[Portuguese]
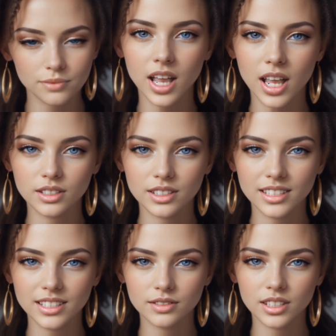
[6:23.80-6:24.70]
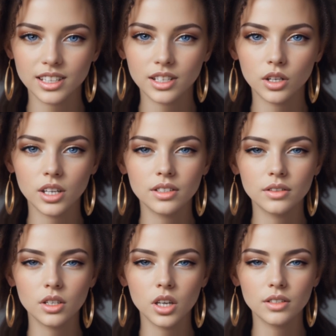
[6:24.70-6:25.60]
Ao fazer suas escolhas de
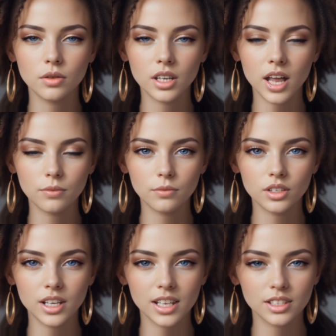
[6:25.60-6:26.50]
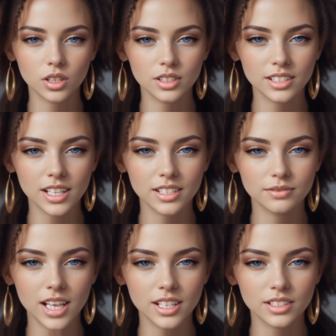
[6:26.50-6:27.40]
voto, é importante
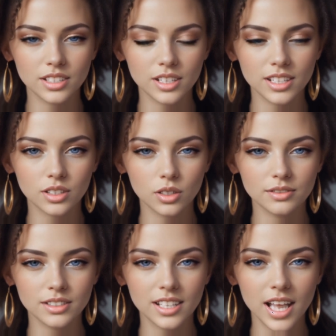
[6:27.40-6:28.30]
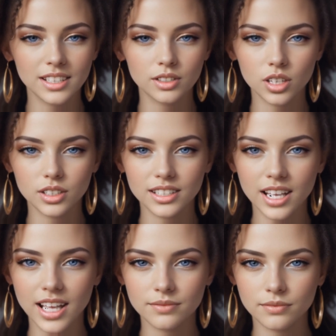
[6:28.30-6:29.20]
considerar várias dicas para avaliar seu
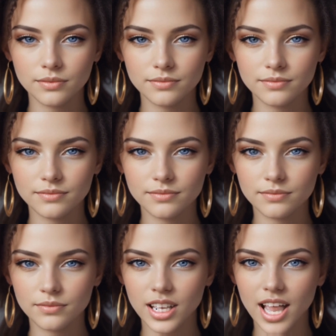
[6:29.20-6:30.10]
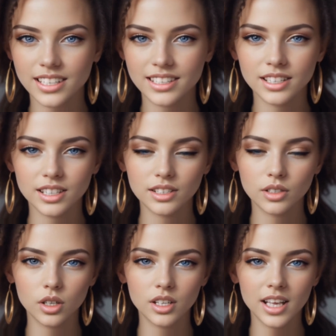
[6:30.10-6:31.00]
candidato. Além
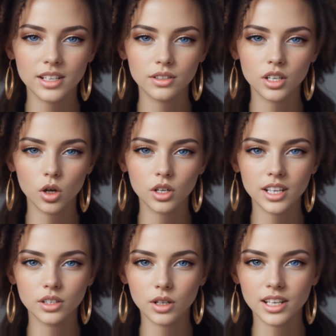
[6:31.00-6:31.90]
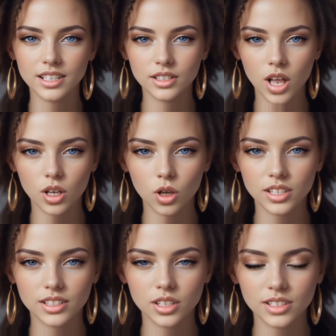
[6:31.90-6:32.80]
disso, leve em conta se o partido ao
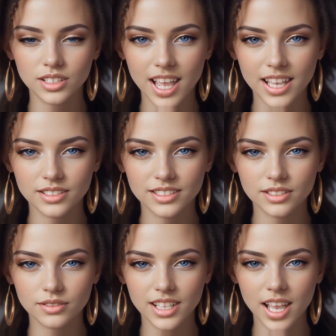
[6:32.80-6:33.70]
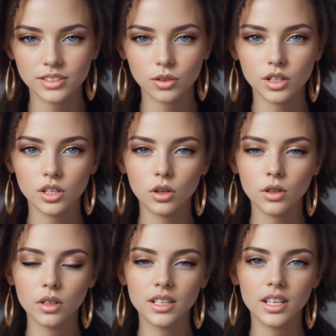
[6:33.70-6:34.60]
qual seu candidato está afiliado possui
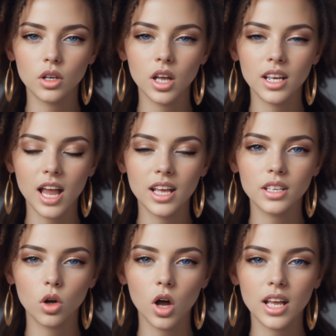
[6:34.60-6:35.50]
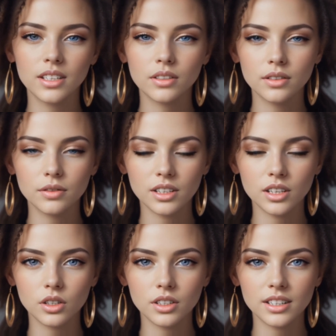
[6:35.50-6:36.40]
uma posição alinhada com aquilo que
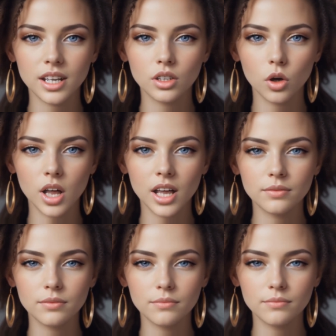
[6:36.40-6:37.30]
você considera correto